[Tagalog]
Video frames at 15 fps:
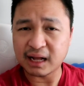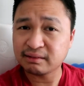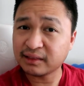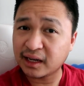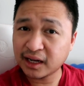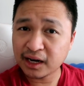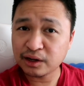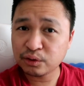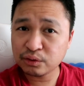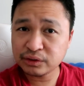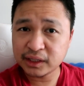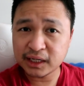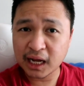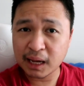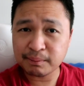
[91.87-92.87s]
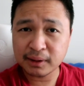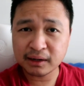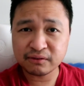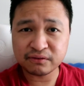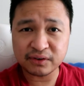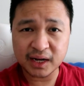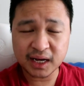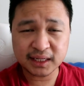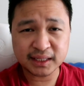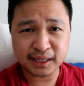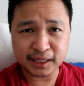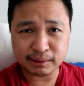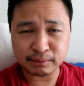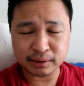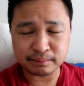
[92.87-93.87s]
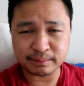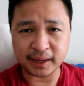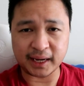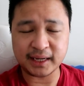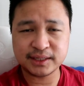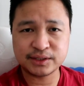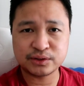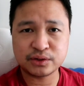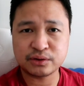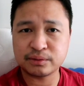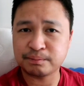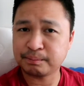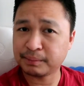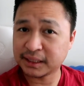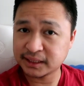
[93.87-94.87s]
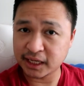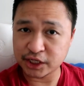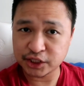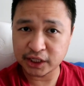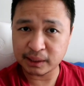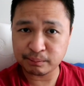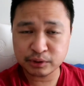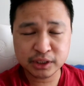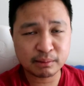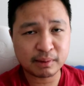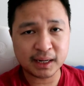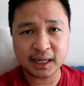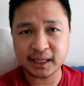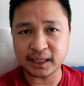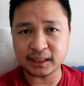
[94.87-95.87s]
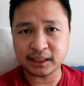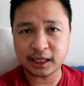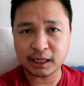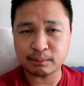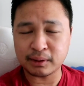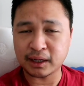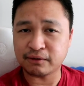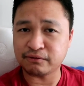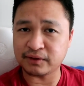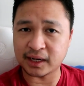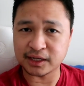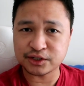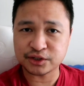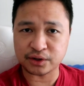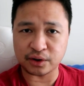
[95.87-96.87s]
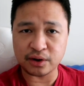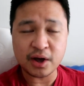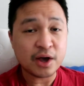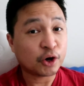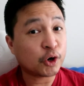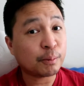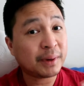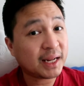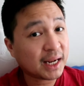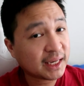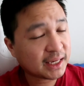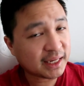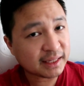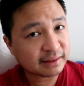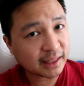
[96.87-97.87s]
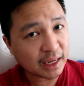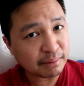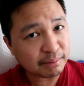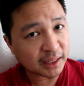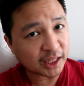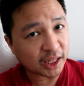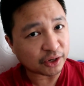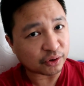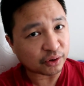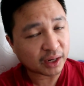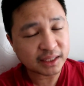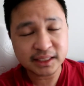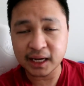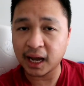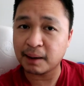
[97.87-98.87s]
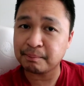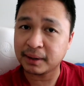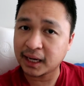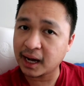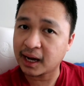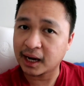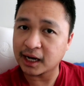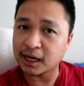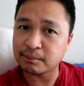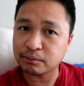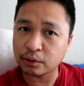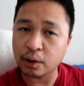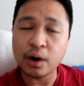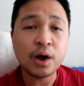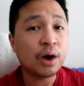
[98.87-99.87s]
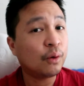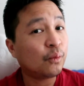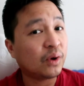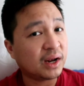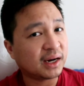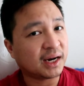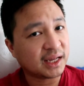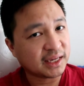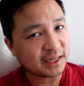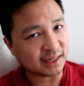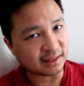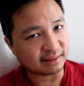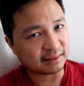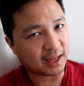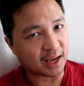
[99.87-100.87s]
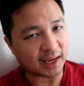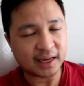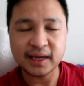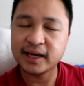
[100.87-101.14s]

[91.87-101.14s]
Ang tagal kong hindi nakapag-vlog na yan naman, bes. So, pasensya na po sa mga naghihintay ng mga vlogs ko. Kung may naghihintay man ano, kasi ang pagkakaalam ko, walang naghihintay.